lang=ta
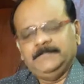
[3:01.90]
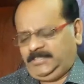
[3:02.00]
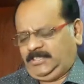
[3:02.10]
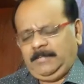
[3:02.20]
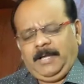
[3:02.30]

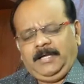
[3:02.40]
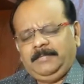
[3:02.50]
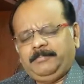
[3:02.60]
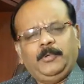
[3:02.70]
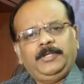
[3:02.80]

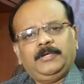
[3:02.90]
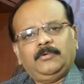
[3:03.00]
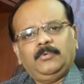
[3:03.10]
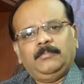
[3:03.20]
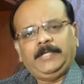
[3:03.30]
நிச்சயமாக போயிருக்க
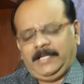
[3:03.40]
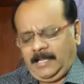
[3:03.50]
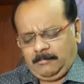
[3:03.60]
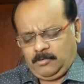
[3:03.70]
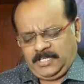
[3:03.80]
கூடும்
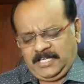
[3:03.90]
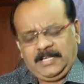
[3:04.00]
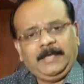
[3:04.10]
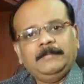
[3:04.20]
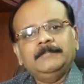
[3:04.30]
என்னால
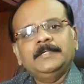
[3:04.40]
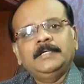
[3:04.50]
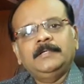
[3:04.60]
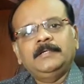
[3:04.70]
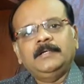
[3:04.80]
முடியல
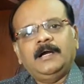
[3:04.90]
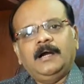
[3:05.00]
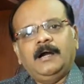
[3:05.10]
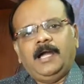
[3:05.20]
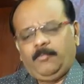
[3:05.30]

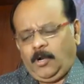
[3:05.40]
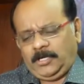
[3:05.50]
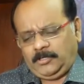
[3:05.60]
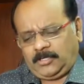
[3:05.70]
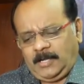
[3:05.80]
ஐ
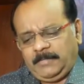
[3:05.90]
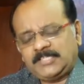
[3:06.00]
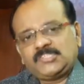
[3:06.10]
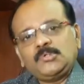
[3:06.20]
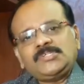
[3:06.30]
வாண்ட் டு
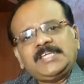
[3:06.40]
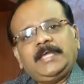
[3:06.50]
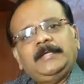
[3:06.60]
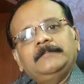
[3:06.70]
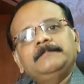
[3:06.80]
கமிட்
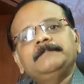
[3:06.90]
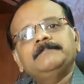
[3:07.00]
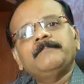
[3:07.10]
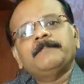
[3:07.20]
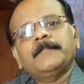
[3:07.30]
சூசைட்
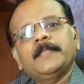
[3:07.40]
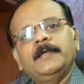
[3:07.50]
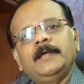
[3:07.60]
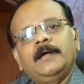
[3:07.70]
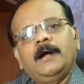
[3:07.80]

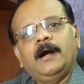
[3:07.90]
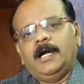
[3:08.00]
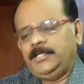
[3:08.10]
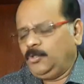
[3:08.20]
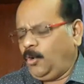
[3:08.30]

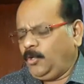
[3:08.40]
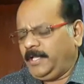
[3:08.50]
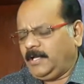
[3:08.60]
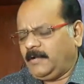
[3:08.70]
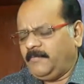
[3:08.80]
ஐயோ
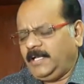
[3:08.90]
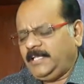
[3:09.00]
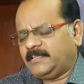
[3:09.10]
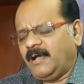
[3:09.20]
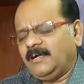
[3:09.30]
எனக்கு
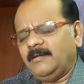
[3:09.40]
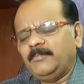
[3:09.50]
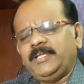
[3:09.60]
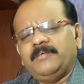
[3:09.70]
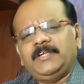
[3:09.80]
வலி தாங்க
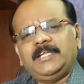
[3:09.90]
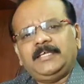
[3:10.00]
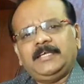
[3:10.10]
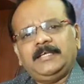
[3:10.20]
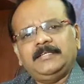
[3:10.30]

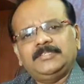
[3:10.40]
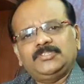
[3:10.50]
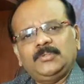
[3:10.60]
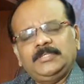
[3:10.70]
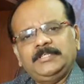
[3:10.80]
முடியவில்லையே என்று
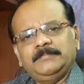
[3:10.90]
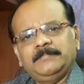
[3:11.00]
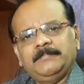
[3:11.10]
சொல்லி